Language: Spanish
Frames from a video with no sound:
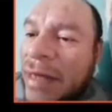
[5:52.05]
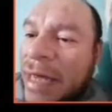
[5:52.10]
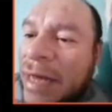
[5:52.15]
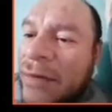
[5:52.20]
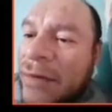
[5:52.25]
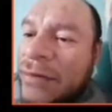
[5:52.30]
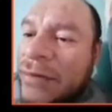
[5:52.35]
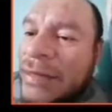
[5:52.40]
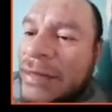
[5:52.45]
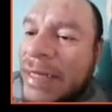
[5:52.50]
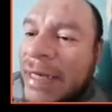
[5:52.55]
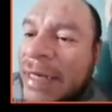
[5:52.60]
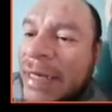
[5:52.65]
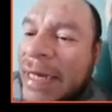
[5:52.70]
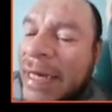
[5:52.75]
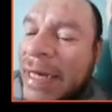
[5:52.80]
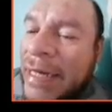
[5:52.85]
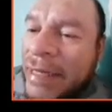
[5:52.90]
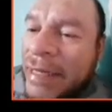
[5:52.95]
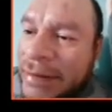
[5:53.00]

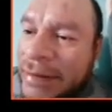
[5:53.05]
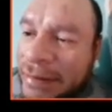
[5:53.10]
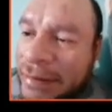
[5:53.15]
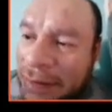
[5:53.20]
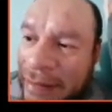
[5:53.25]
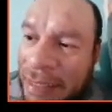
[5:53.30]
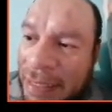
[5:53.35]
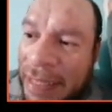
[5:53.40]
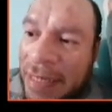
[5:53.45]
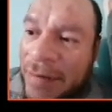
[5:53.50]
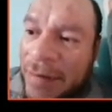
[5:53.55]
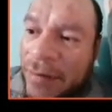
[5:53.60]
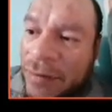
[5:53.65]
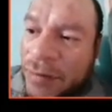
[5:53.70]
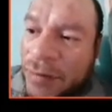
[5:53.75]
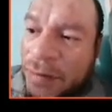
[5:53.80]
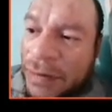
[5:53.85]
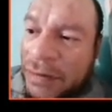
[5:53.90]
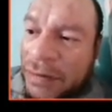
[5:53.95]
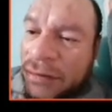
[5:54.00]
auxiliares que le
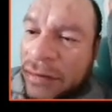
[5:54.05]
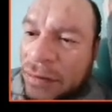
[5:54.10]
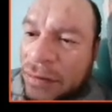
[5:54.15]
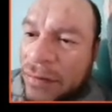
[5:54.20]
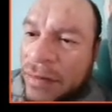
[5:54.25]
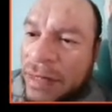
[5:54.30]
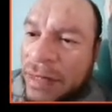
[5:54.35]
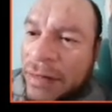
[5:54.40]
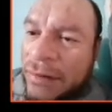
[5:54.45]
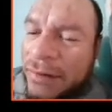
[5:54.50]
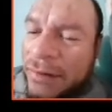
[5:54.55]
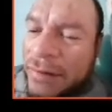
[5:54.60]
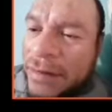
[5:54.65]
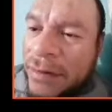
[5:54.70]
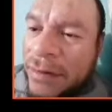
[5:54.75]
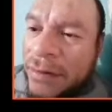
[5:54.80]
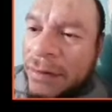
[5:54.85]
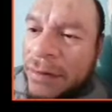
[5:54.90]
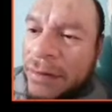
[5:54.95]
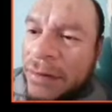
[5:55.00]
hemos visto ahora,
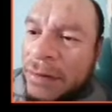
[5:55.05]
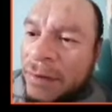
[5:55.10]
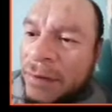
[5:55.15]
¿no?